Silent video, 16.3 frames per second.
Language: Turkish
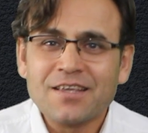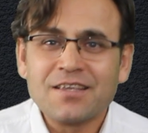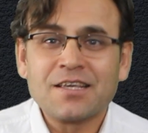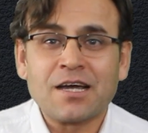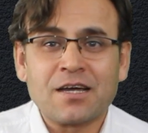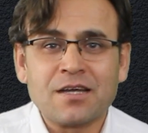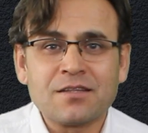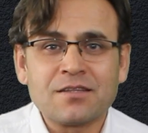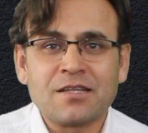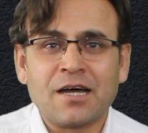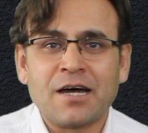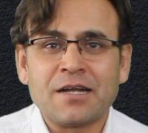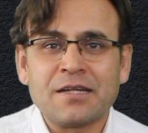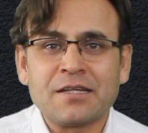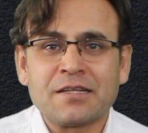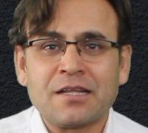yakın
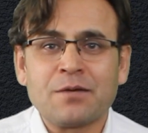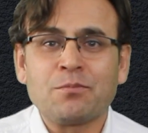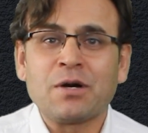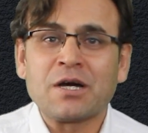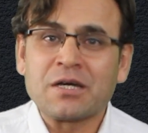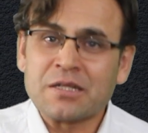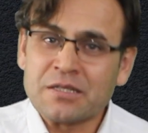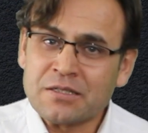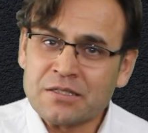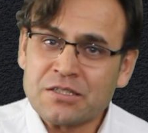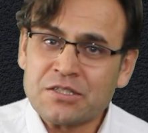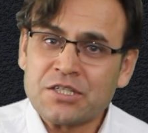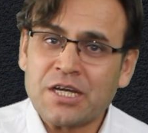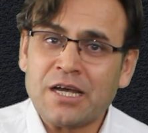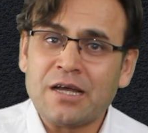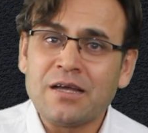tarihte
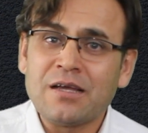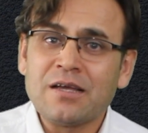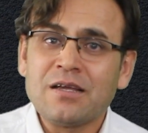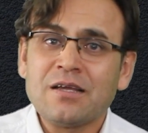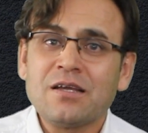bakılınca